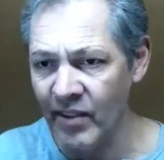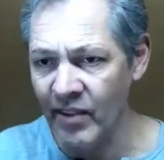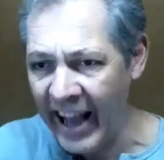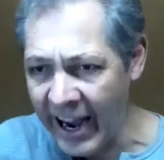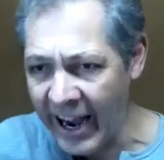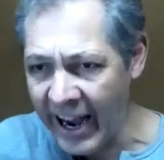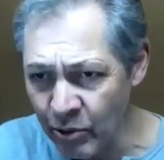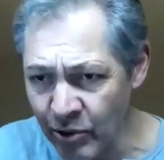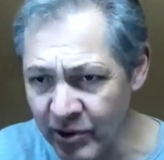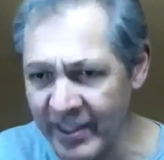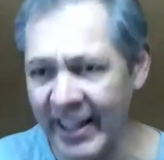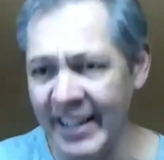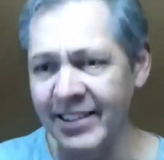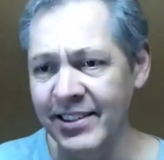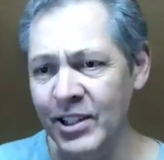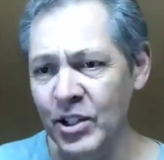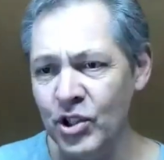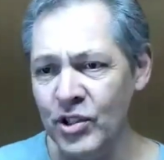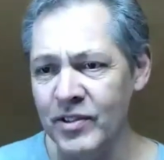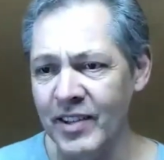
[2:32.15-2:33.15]

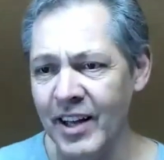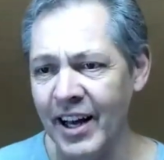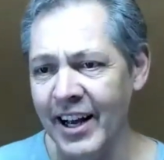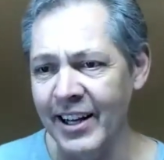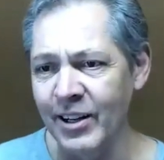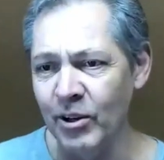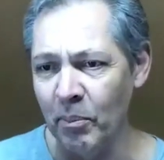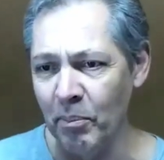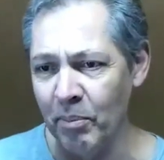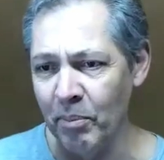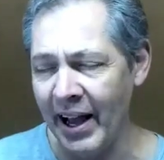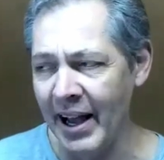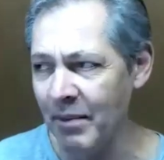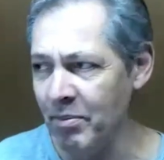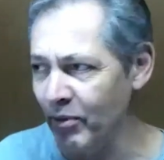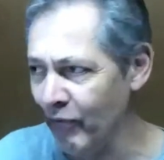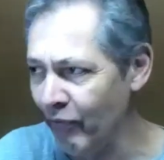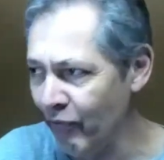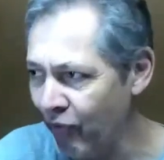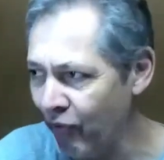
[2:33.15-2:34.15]
authentisch sein und
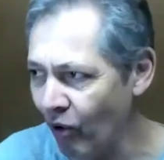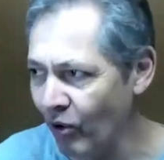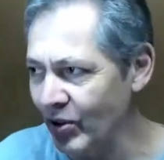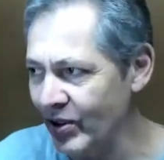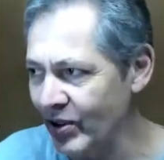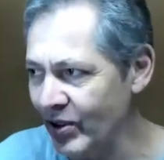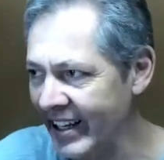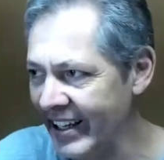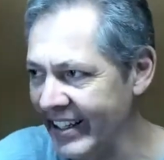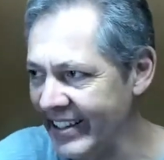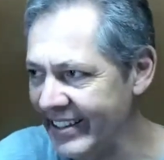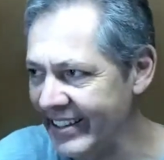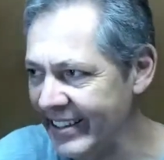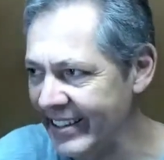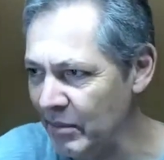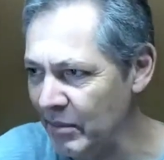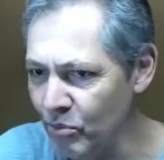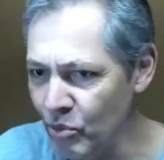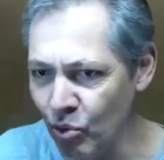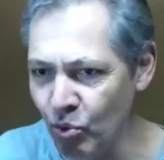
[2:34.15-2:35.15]
bleiben, folge
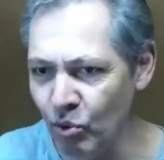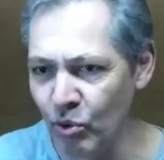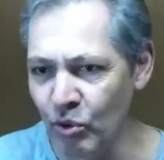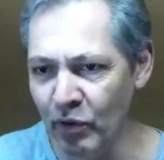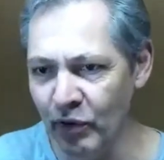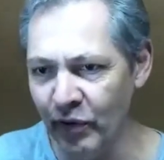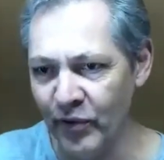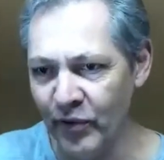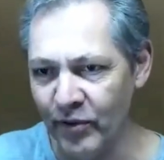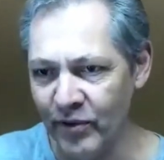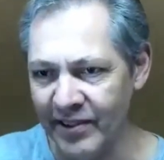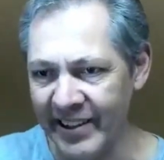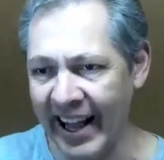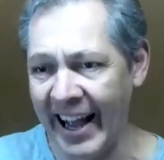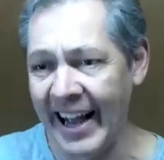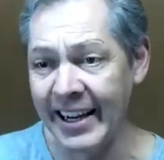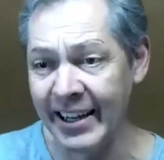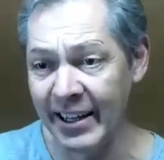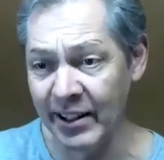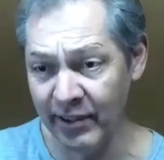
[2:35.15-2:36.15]
dem Ruf
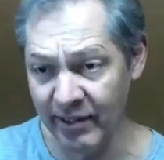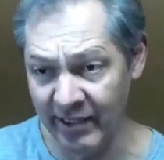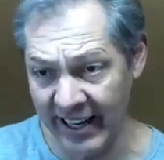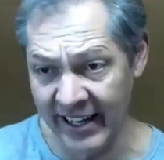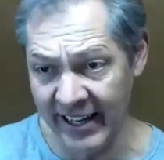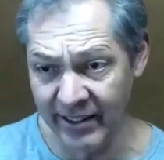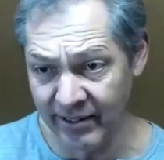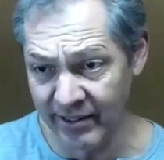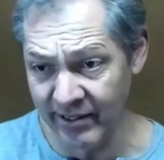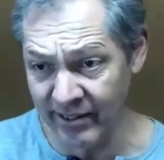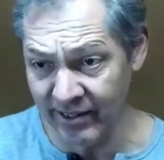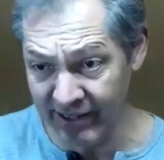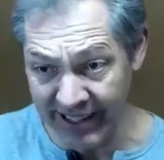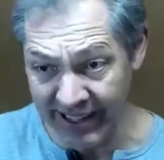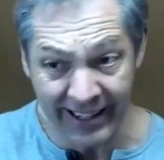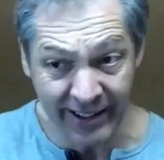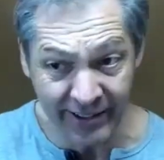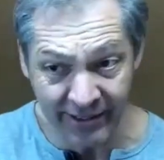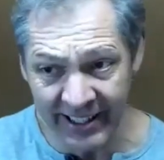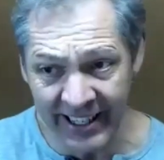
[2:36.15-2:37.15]
deines Herzens,
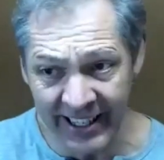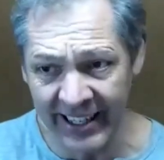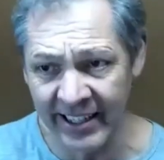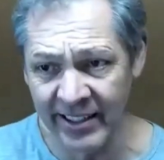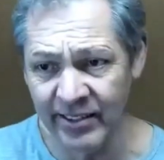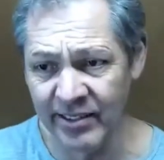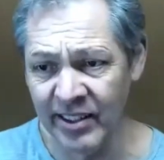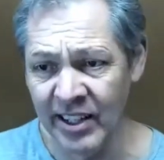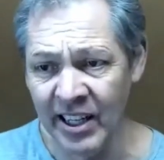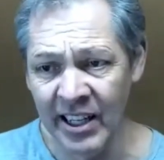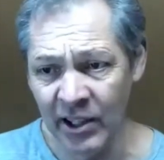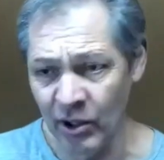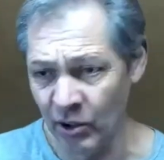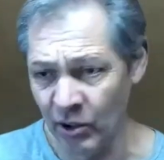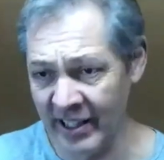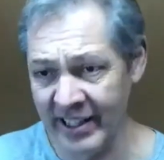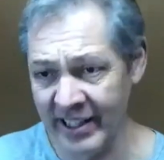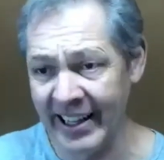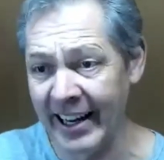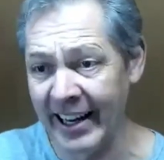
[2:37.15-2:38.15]
deines Kerns
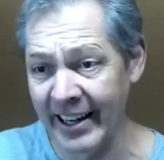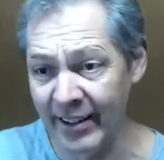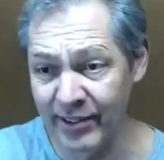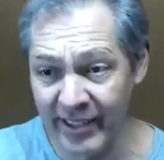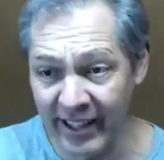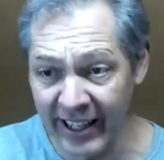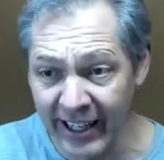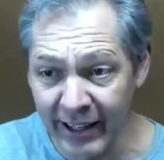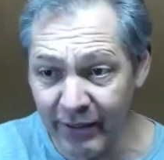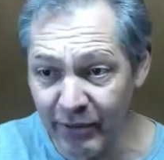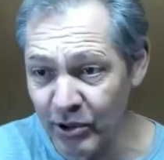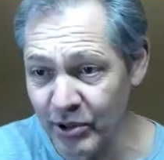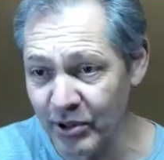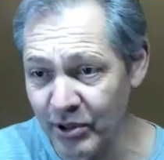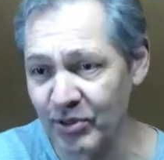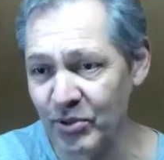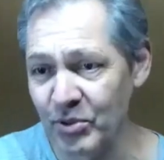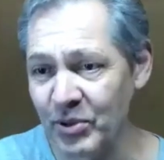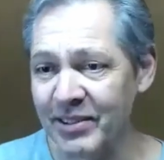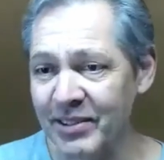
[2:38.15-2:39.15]
oder deiner Seele,
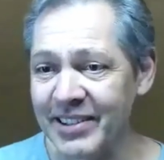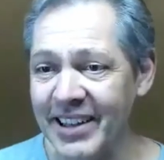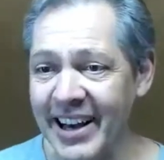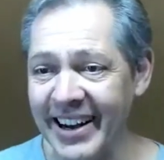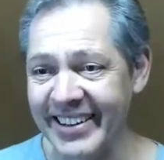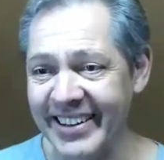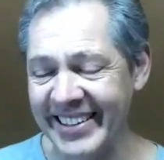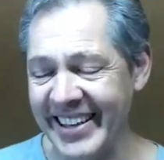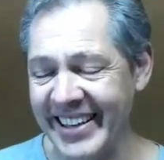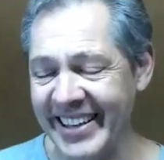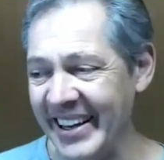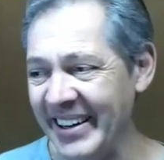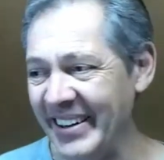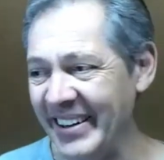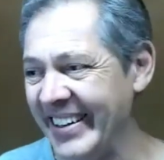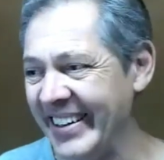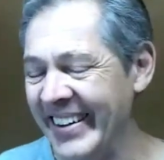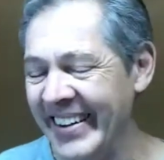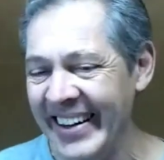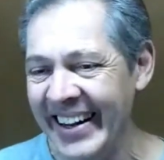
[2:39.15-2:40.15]
würdest du jetzt sagen,
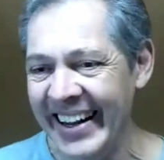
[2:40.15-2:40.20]
Georg